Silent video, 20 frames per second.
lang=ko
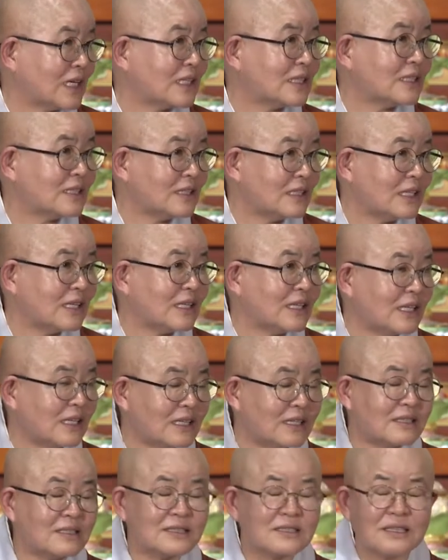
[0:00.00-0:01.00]
그런
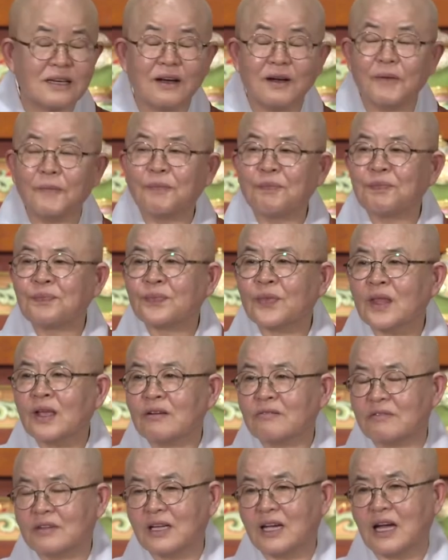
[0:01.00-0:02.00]
얘기예요. 그래서
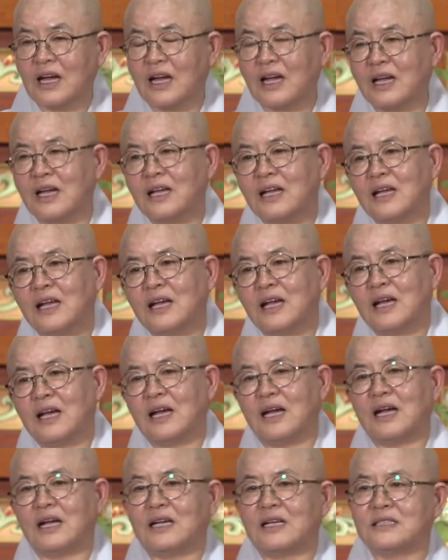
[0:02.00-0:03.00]
우리가
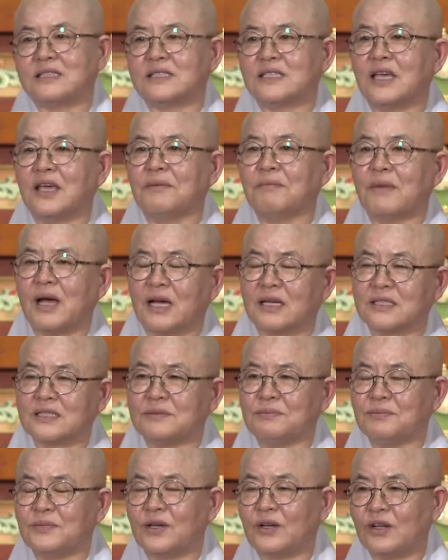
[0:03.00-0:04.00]
아,
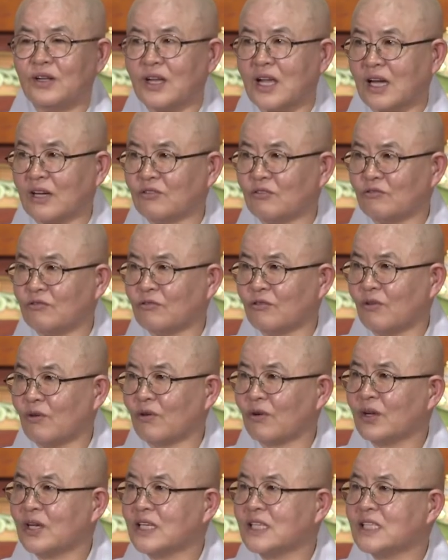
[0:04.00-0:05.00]
제망신멸 양구공
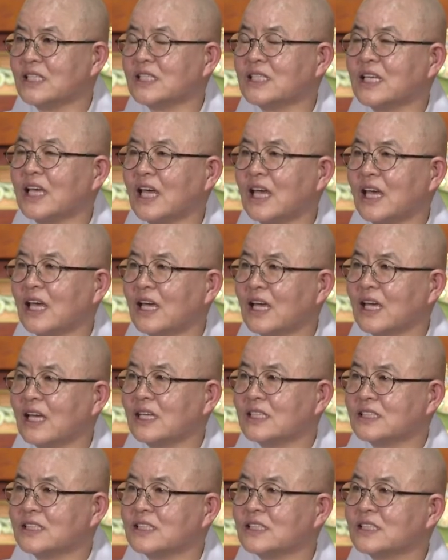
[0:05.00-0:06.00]
이게
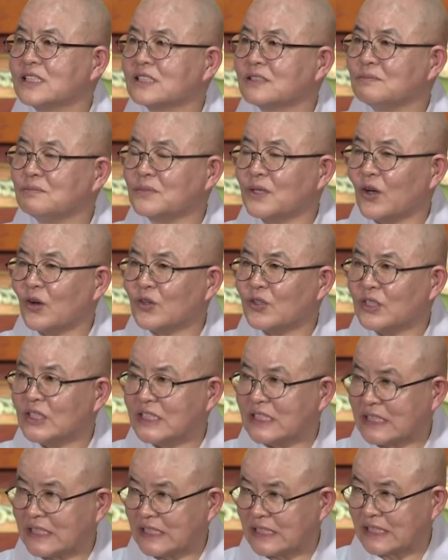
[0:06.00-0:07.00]
시증명의
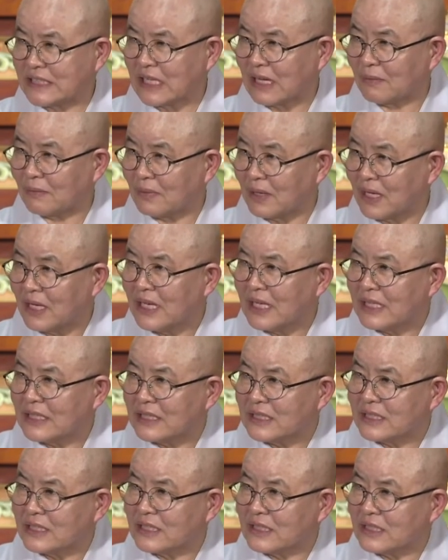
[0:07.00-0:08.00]
진참에
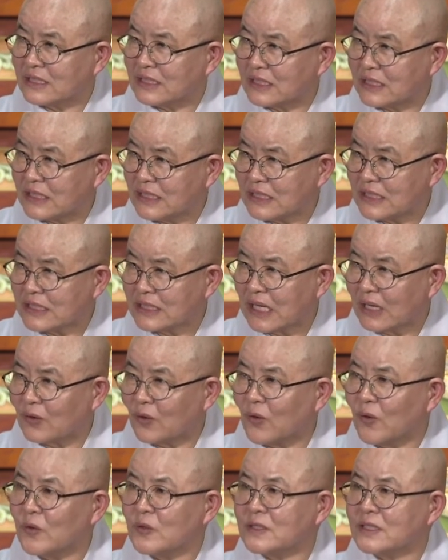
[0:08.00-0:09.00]

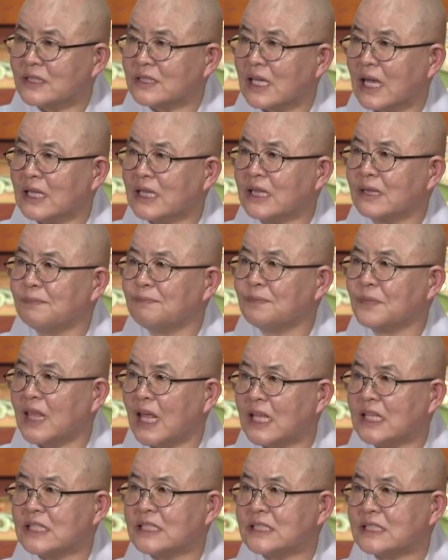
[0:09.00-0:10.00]
진짜로
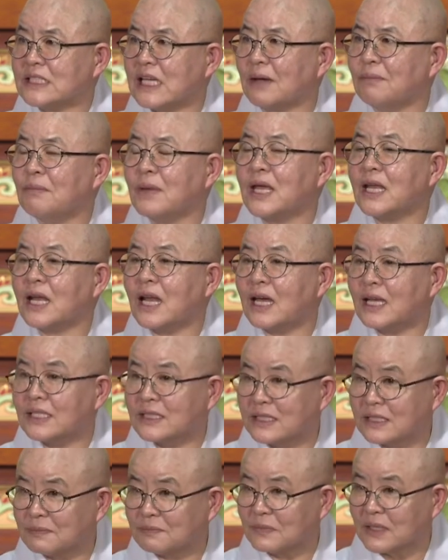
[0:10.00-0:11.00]
참된 참회라
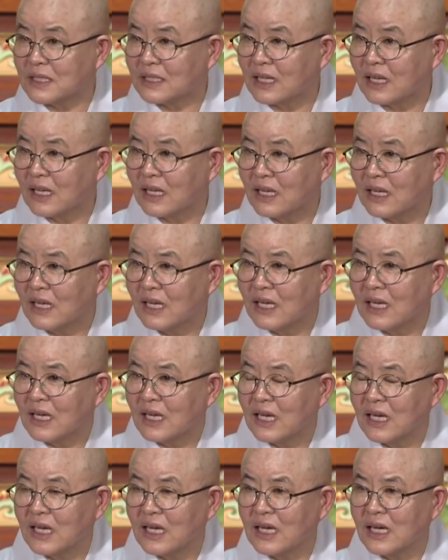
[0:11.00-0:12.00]
했습니다.
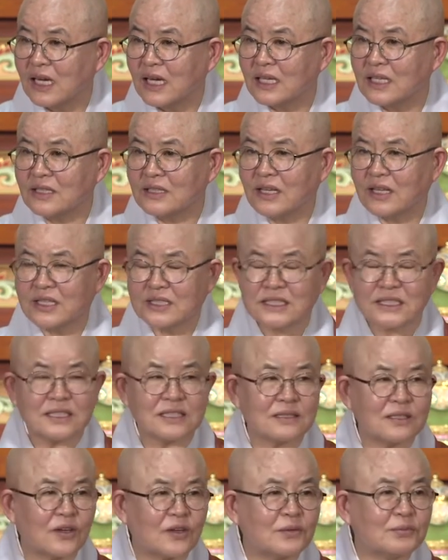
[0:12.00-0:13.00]
아,
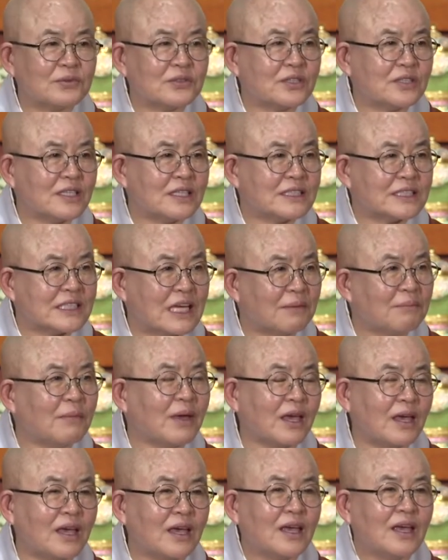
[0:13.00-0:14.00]
여러분들이
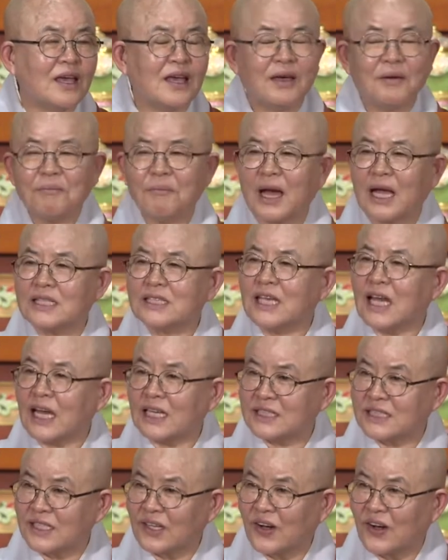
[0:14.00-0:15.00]
참회 많이
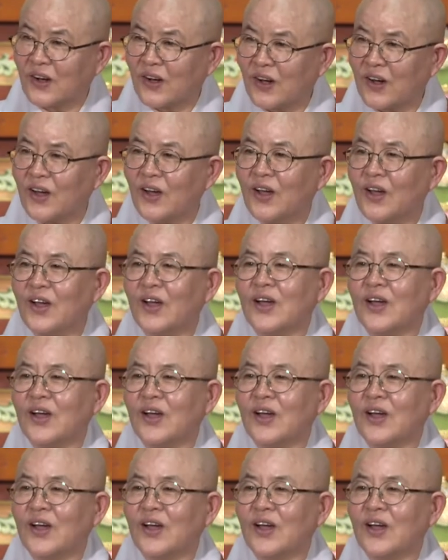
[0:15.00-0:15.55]
하죠.